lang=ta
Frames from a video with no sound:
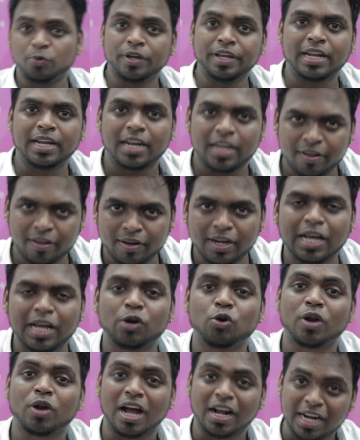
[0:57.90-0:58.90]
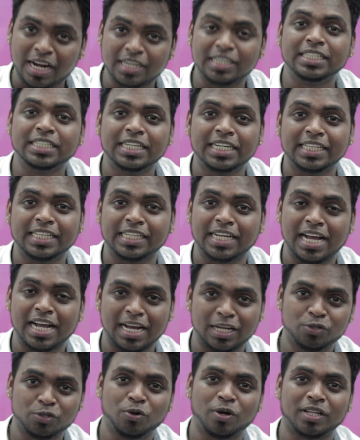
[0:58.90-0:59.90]
போய் நல்ல வேலை அங்கே ஒரு அக்கா நின்றுட்டு இருந்தாங்க
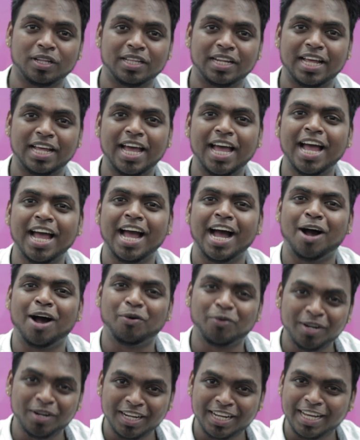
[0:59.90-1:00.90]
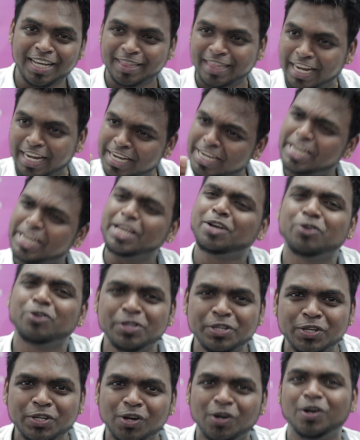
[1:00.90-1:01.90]
கதுவாரத்தில் அவங்களுக்கு தள்ளி
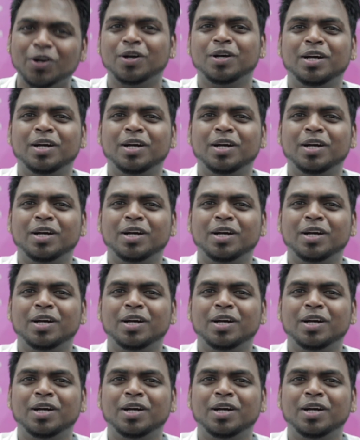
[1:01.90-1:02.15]
கொஞ்சம்